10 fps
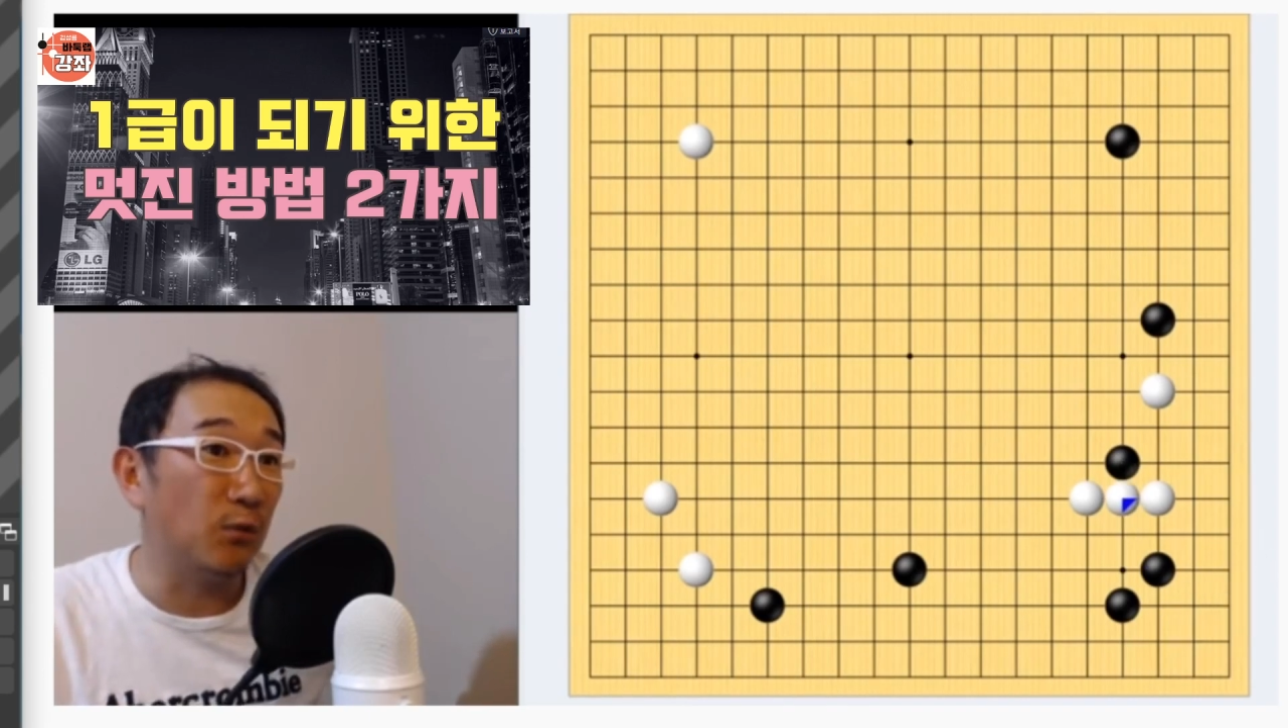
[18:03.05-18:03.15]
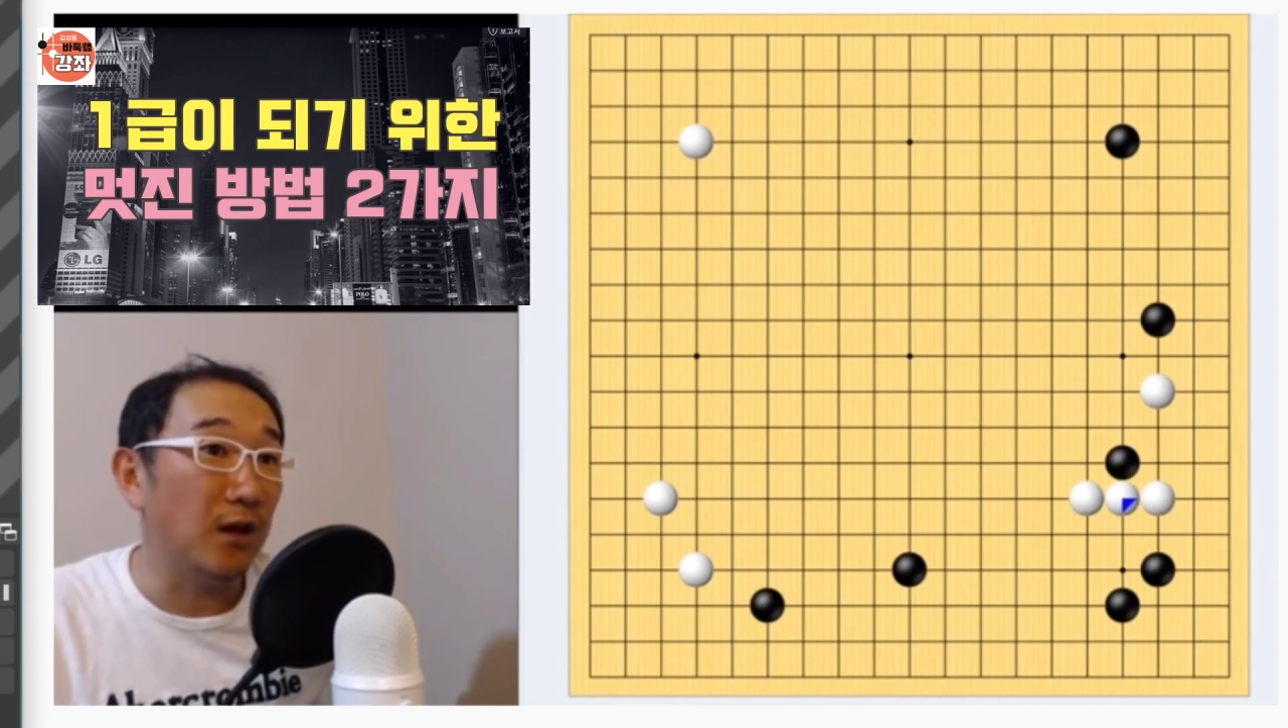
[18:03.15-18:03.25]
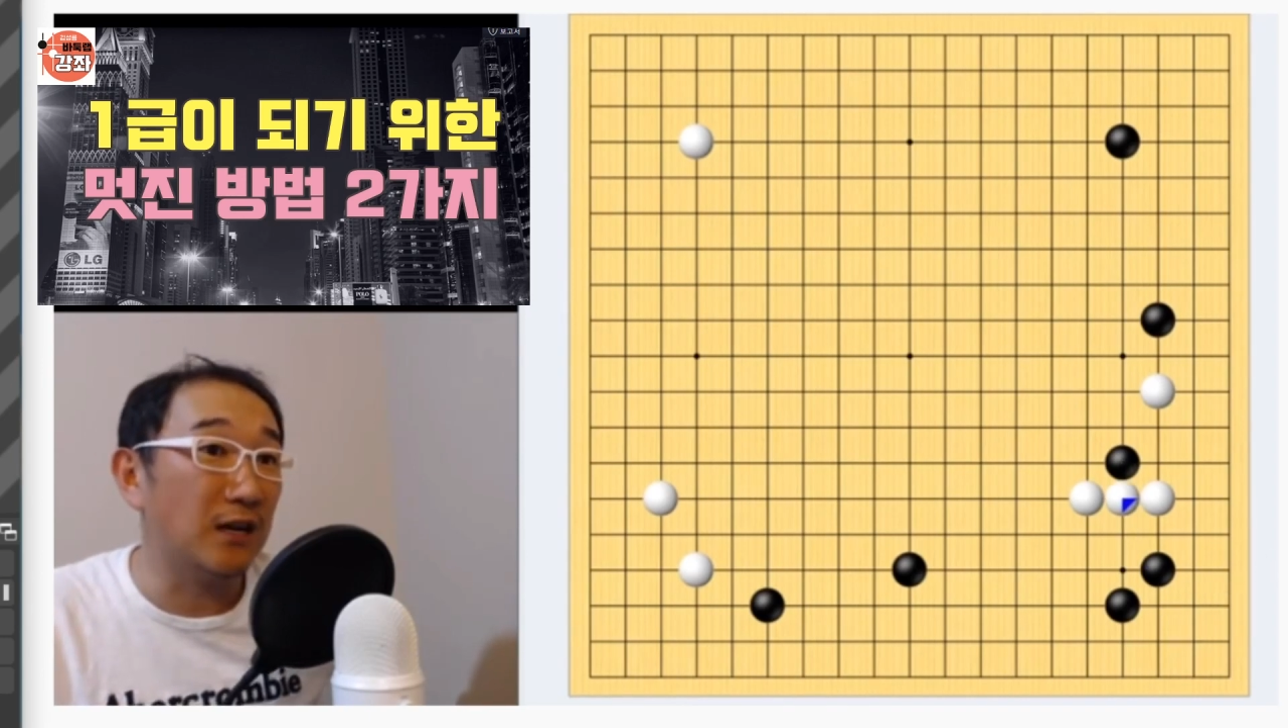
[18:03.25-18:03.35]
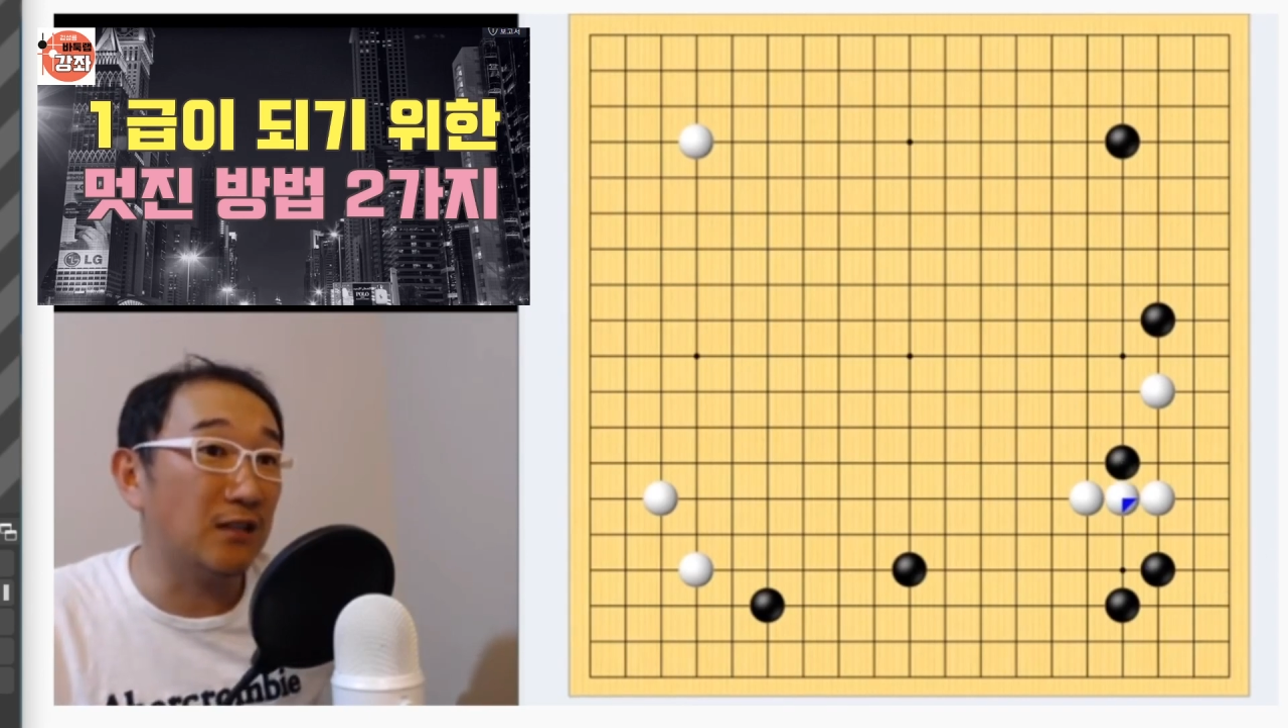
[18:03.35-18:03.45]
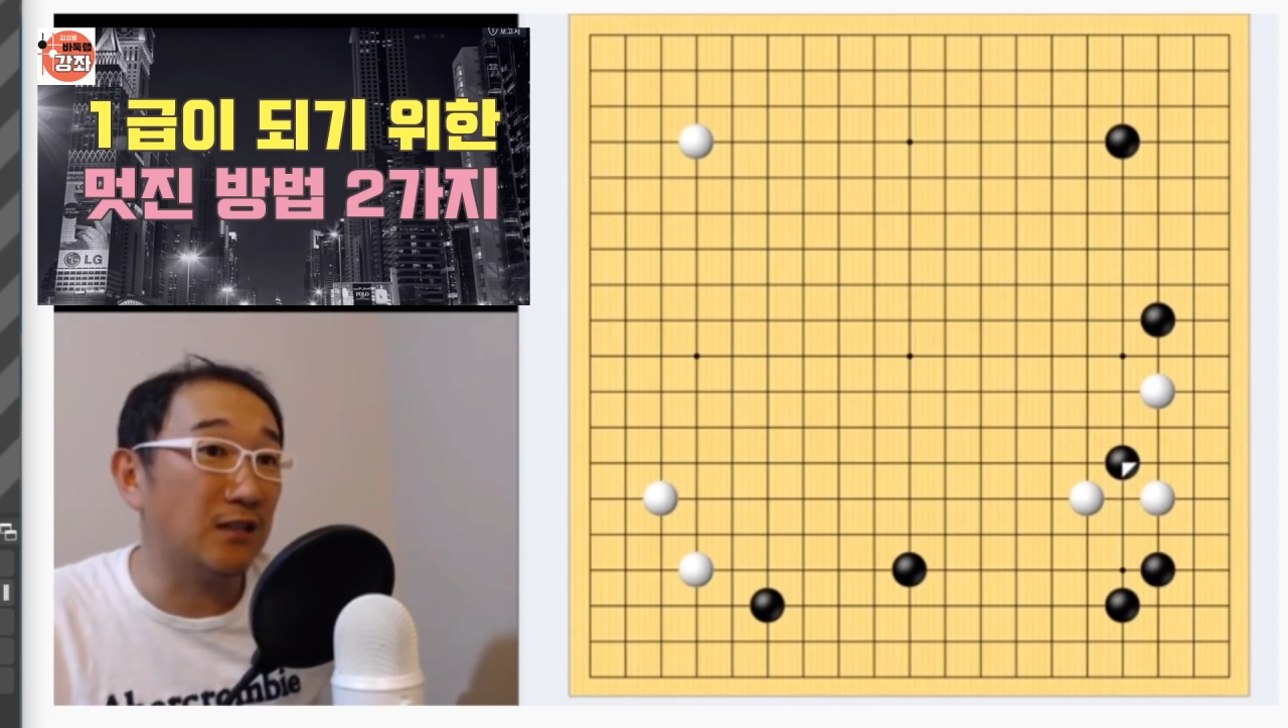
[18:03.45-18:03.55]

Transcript: 또 한